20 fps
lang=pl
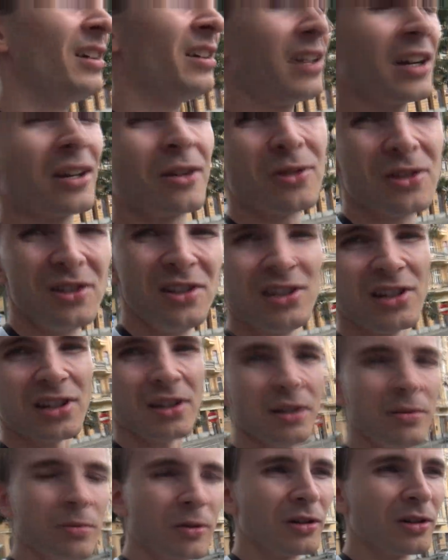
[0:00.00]
Jakoś idzie.
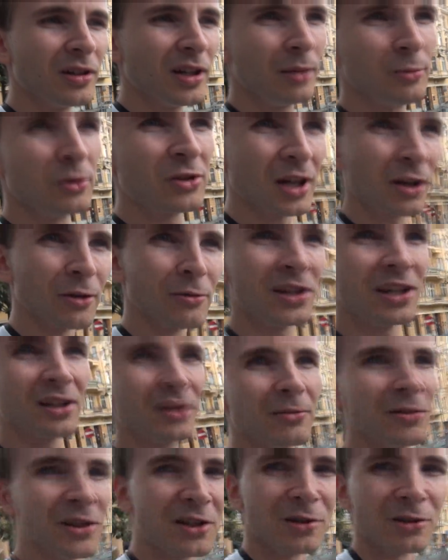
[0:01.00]
Pokonałem już jakąś
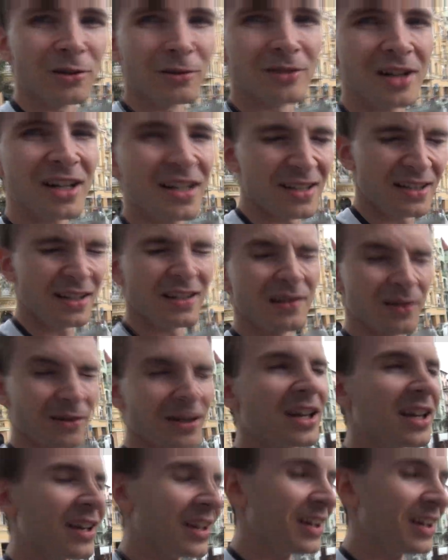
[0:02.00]
jedną dziesiątą trasy, jest ok.